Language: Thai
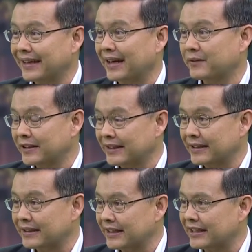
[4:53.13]
นะครับ
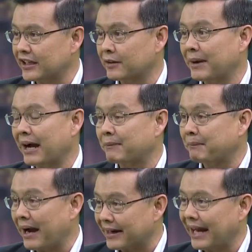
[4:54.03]
ที่จะมา
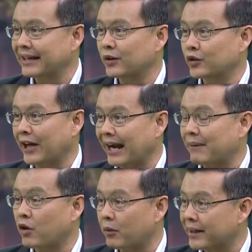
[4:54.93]
ผลักดันอุตสาหกรร
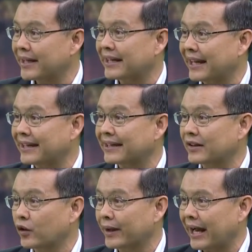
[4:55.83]
มของประเทศไทยนะฮะ
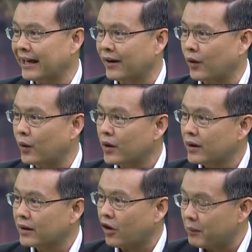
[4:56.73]
โดยการเอา
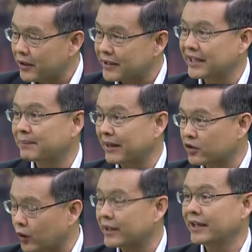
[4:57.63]
คอมพิวเตอร์ไป
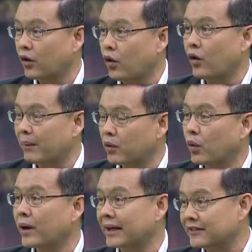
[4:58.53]
สนธิองค์ความ
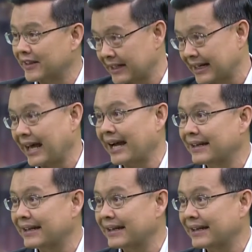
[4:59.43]
รู้กับสิ่งต่า